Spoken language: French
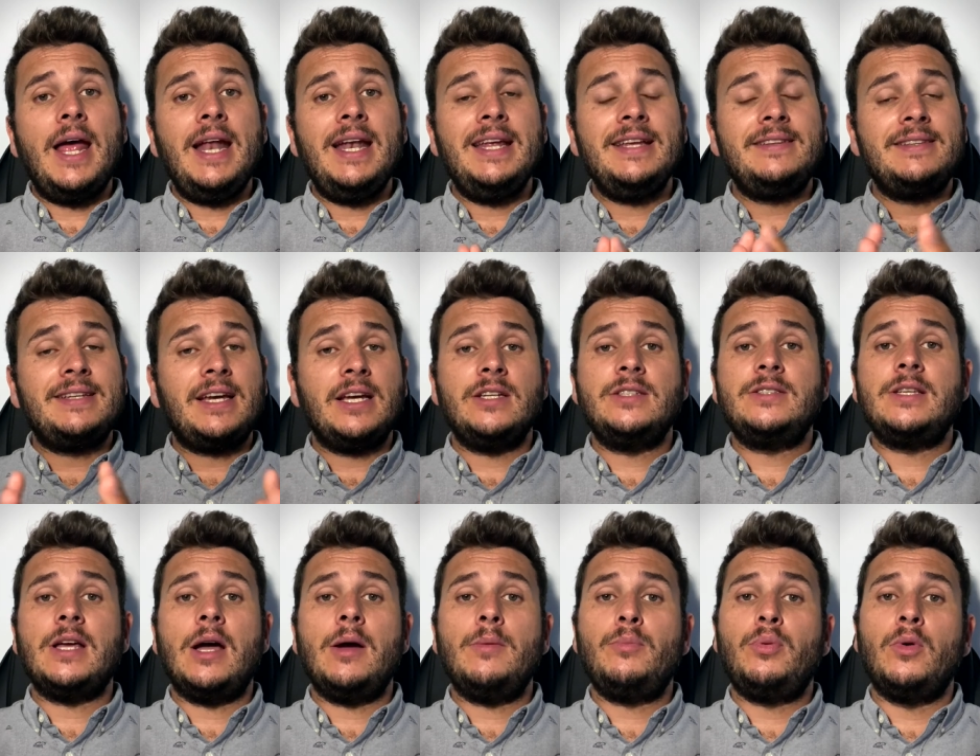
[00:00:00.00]
elle est très
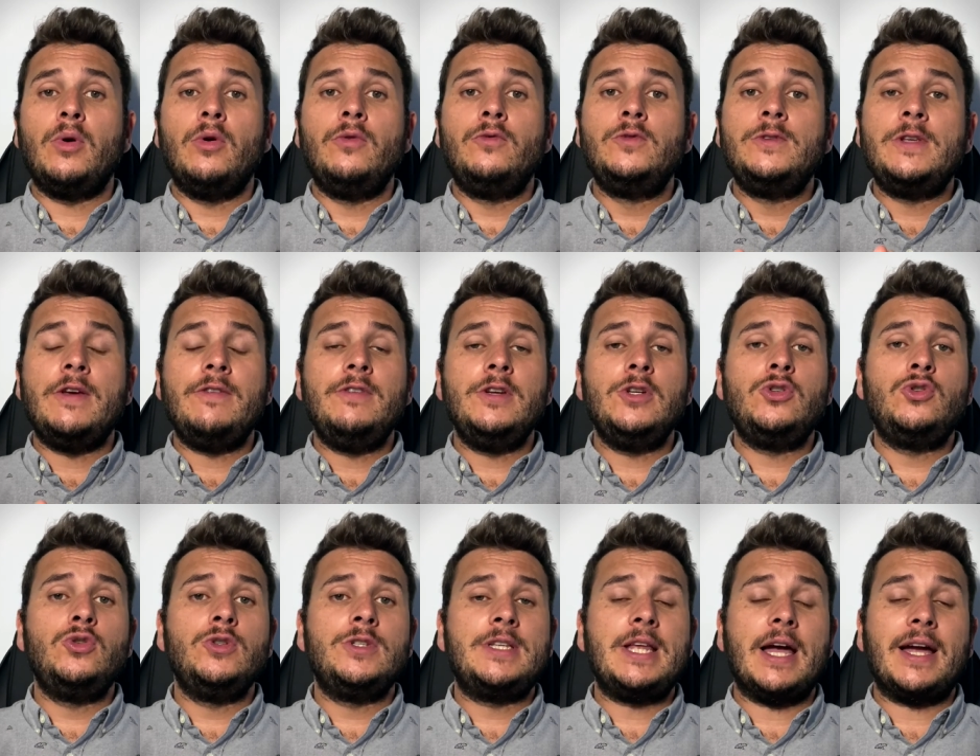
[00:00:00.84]
simple, vous avez
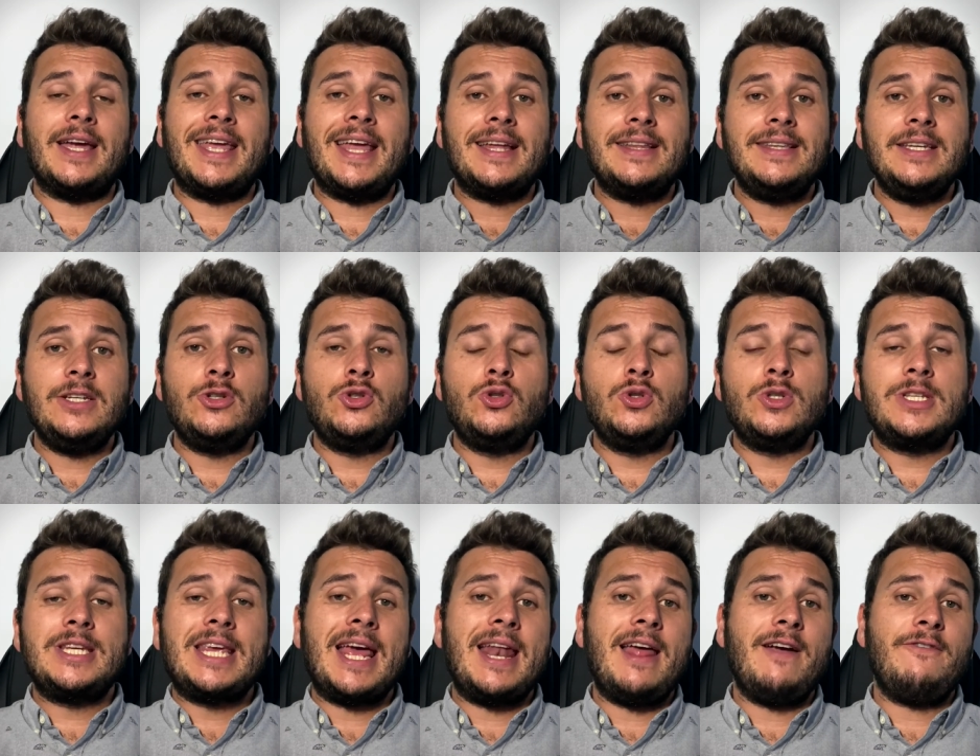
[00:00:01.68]
juste à regarder
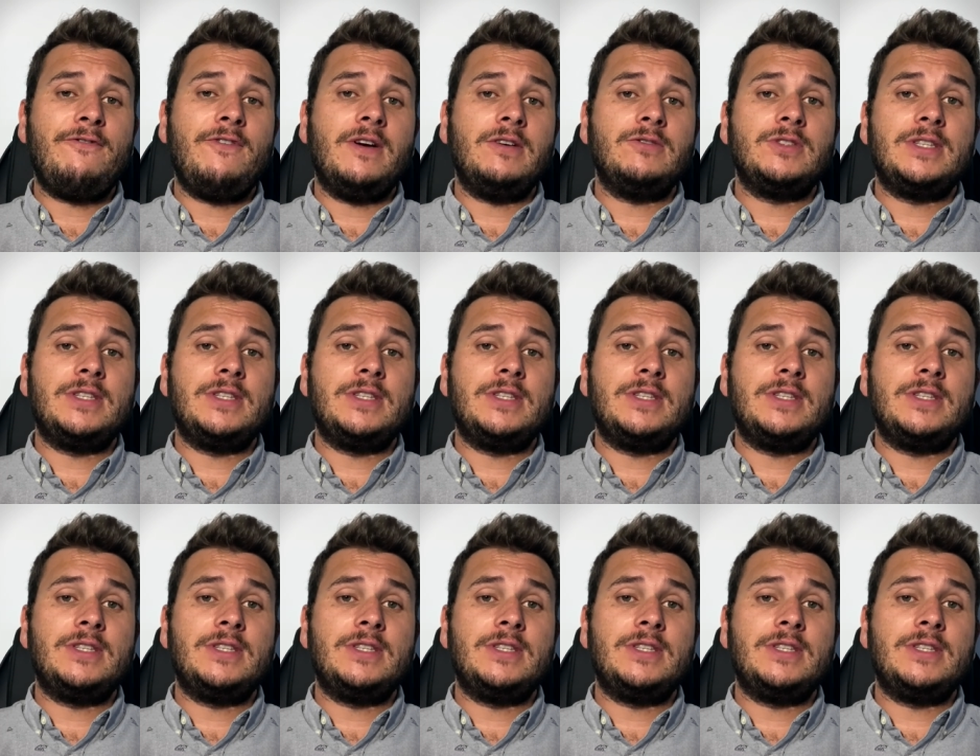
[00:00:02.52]
jusqu'à la fin,